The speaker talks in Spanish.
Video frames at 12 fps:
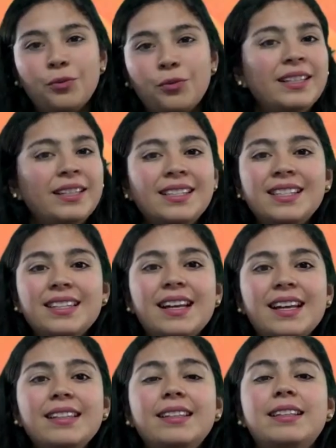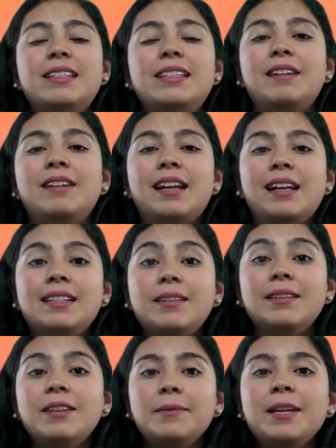No hay necesidad de descifrar las
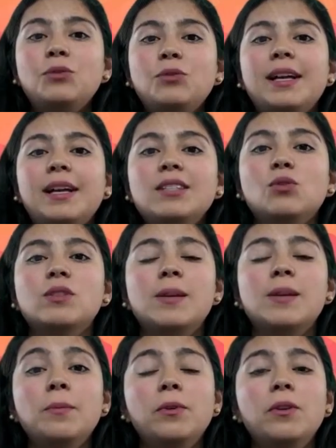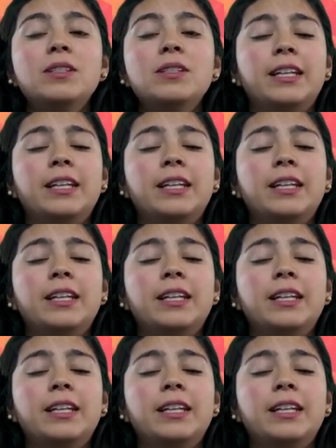abreviaturas o símbolos